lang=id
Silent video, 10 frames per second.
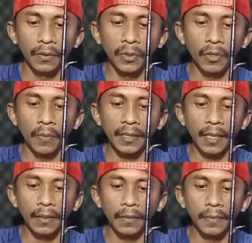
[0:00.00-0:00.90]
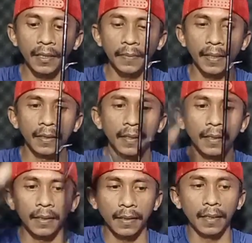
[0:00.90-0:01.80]
7,1 mm
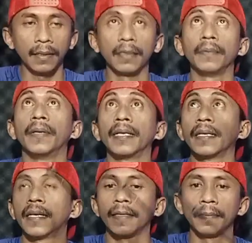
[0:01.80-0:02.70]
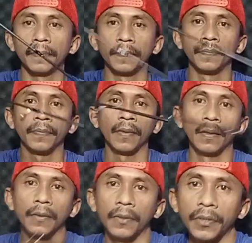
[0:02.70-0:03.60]
dan di bagian
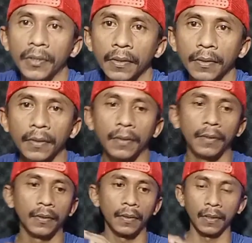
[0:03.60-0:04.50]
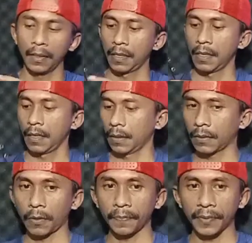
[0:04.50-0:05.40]
ujung
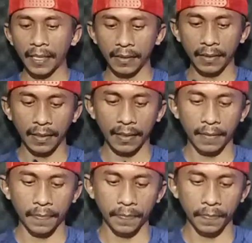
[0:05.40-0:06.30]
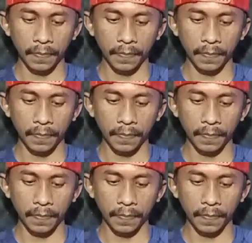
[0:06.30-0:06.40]
top sessionnya